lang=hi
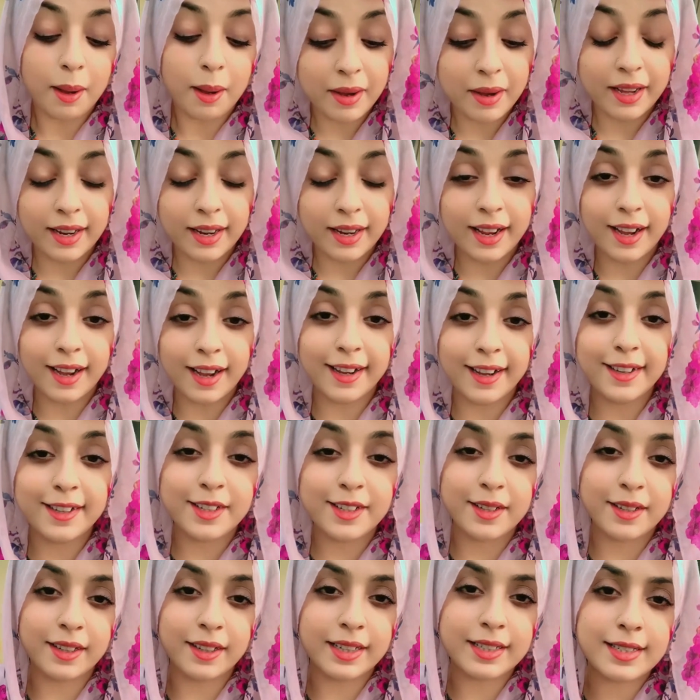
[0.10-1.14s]
हमारे
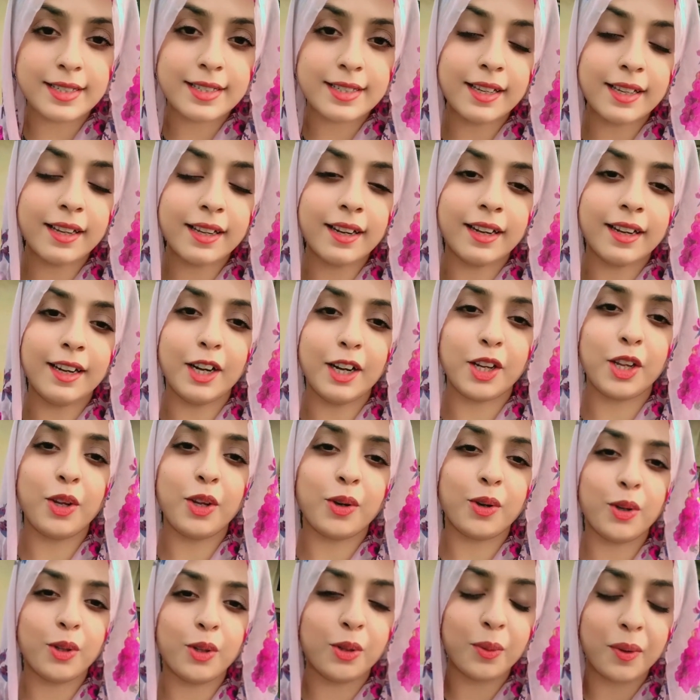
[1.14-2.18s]
यहाँ अक्सर
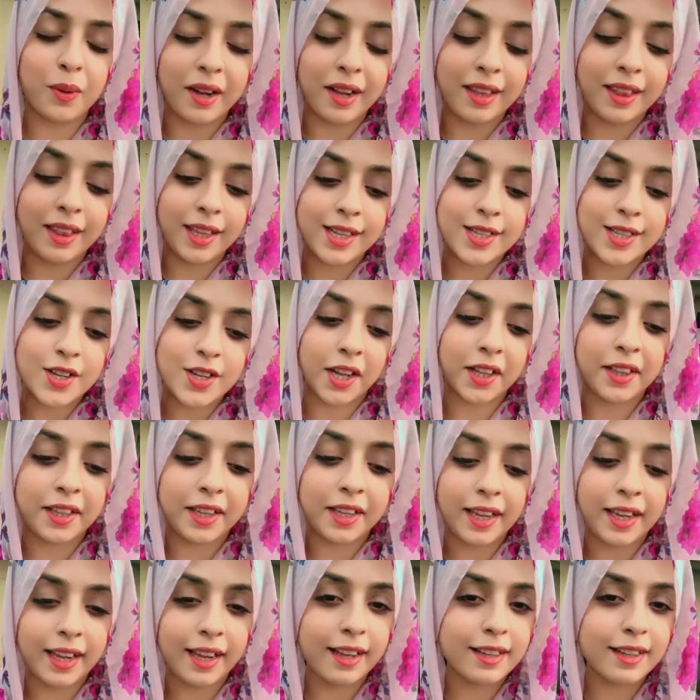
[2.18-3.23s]
लड़कियों को दुआएं दी जाती
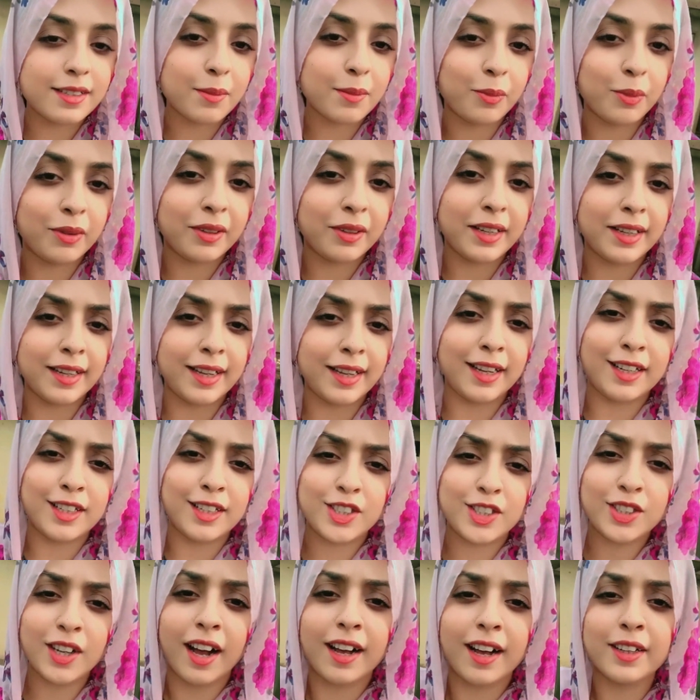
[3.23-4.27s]
हैं जब उनकी नई नई
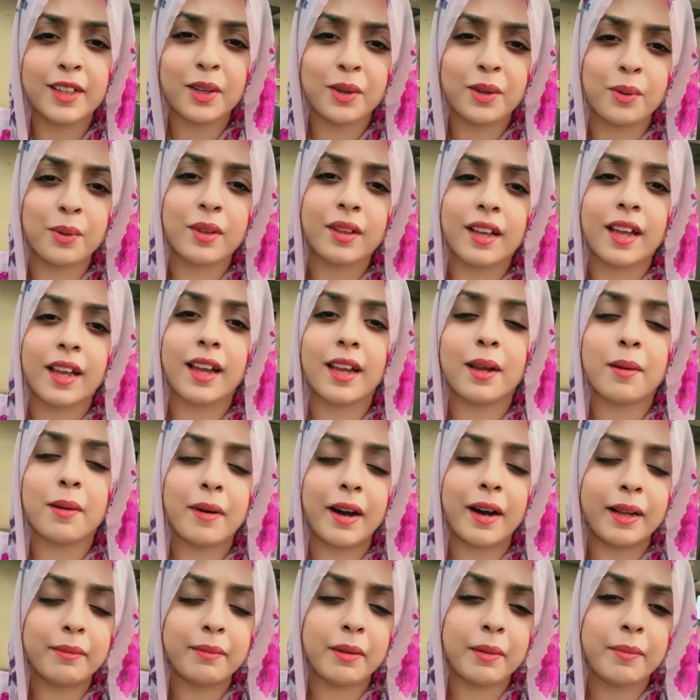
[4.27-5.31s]
शादी होती है या
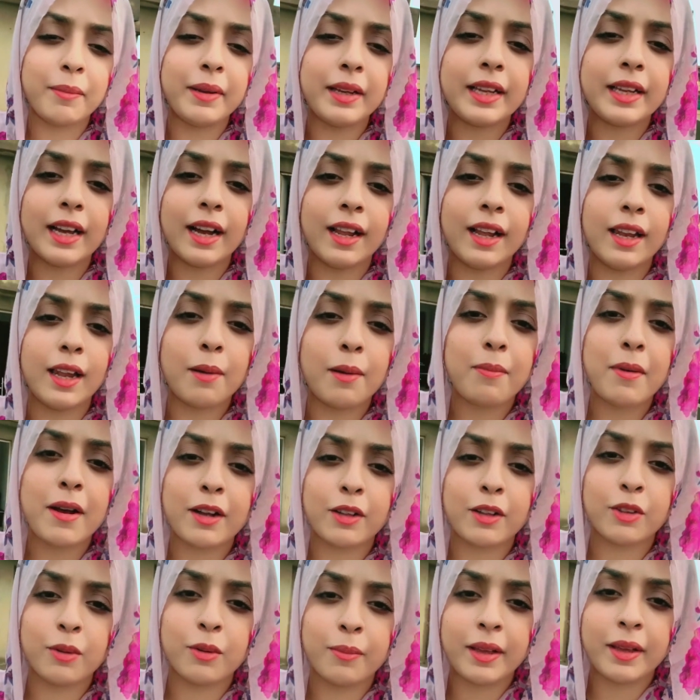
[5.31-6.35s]
बाद में भी कि अल्लाह पाक
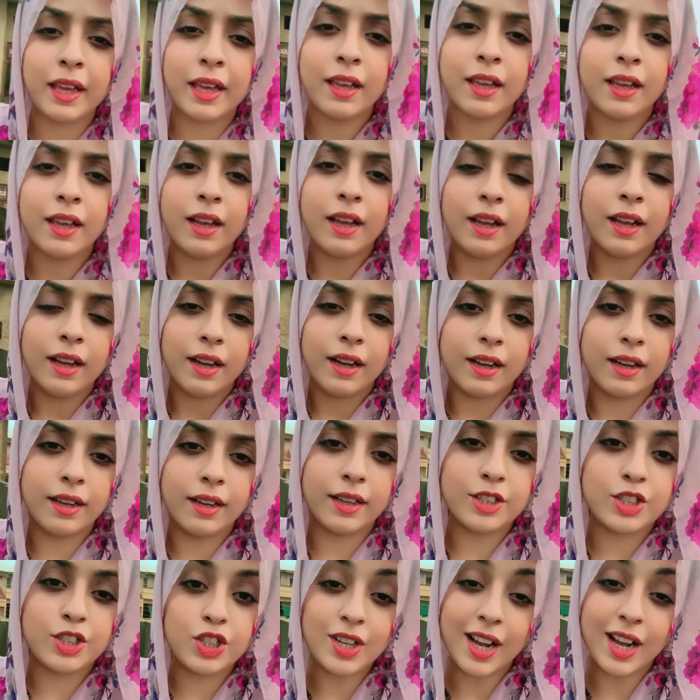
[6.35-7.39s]
तुम्हें
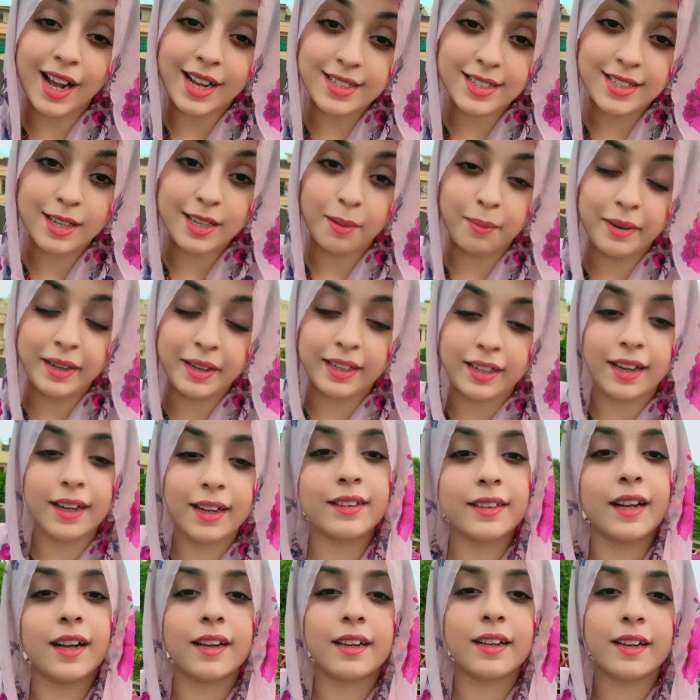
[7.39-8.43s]
चांद सा बेटा
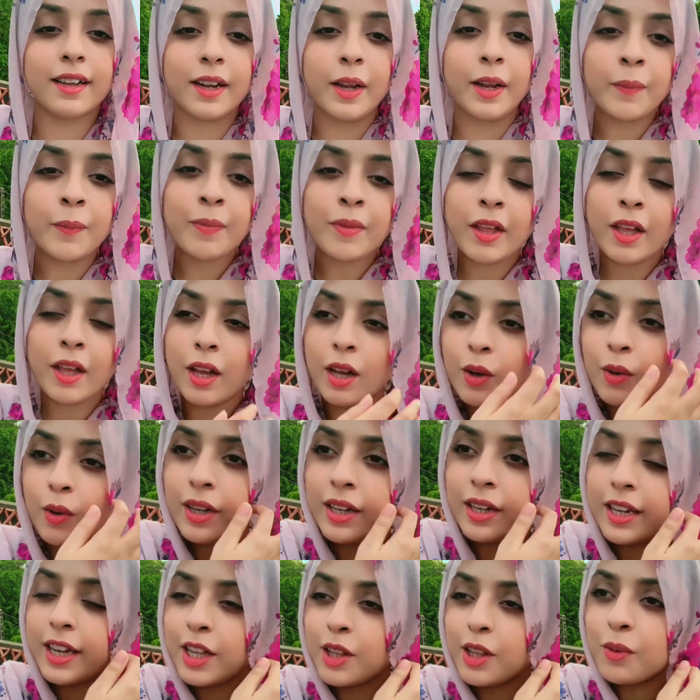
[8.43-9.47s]
अता करे तो
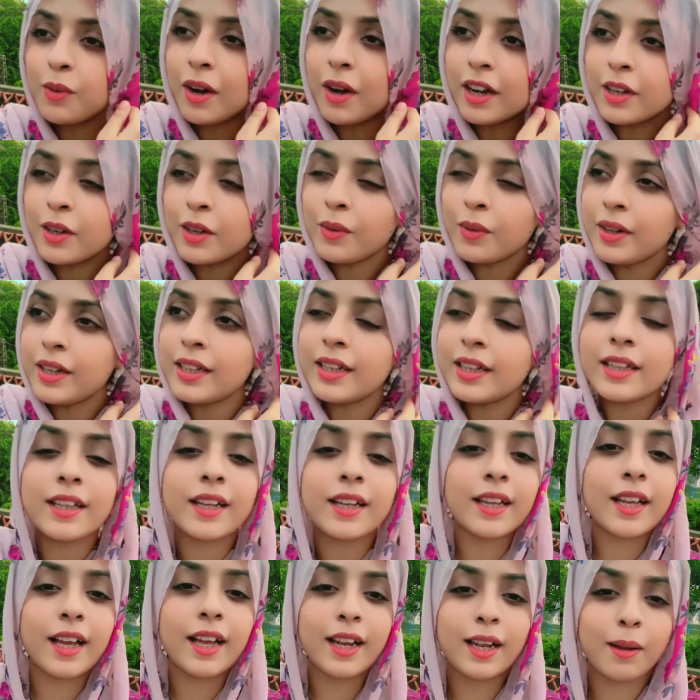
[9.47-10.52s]
ये दुआ क्यों नहीं देता
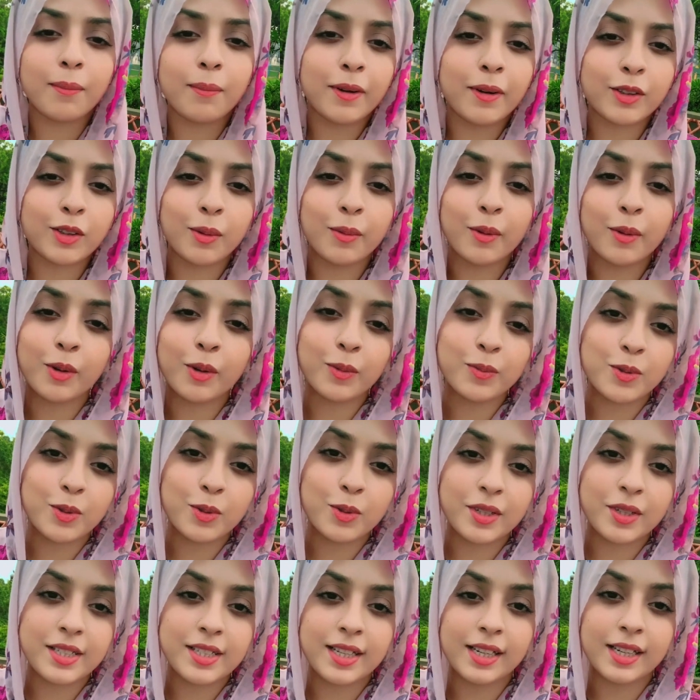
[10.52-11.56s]
कि अल्लाह पाक तुम्हें
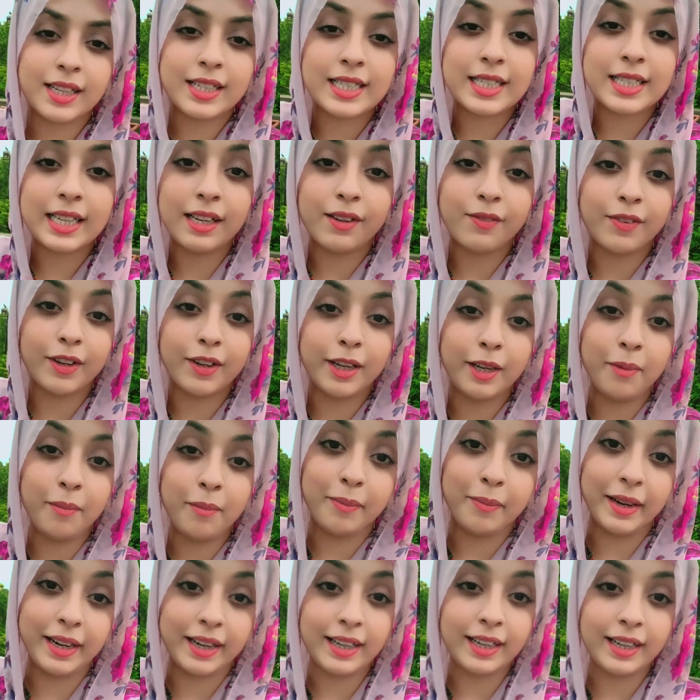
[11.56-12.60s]
खूबसूरत से नसीब वाली
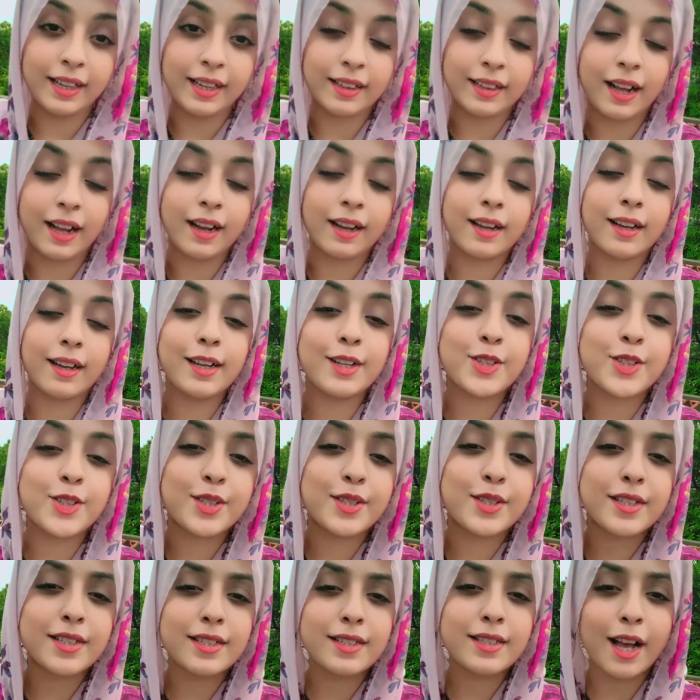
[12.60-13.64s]
बेटी अता करे
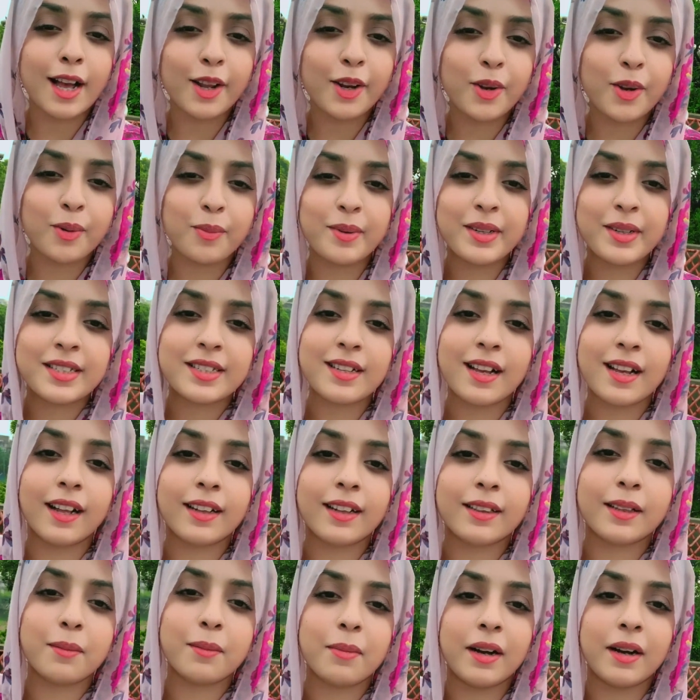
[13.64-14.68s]
जिसने सारी उम्र
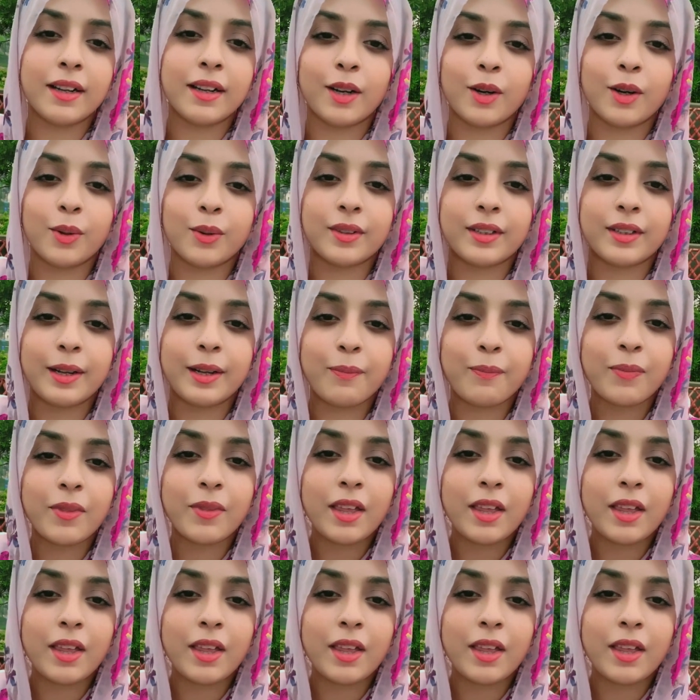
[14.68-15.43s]
साथ निभाना होता है